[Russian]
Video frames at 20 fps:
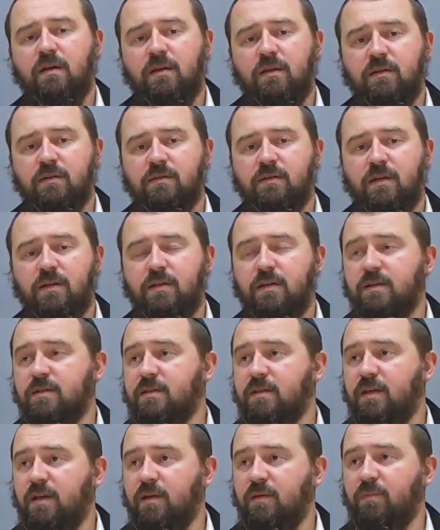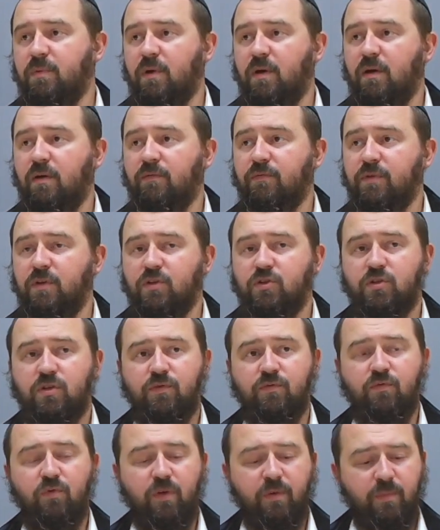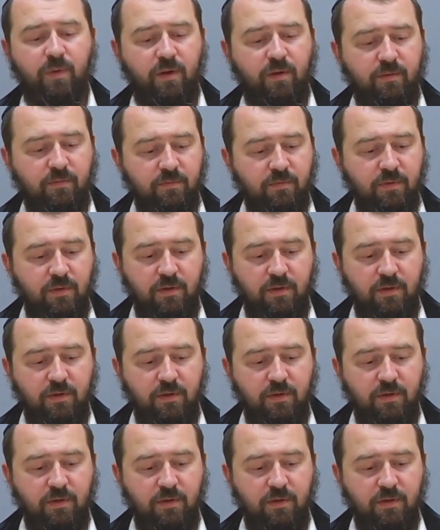иногда детские по внешней форме,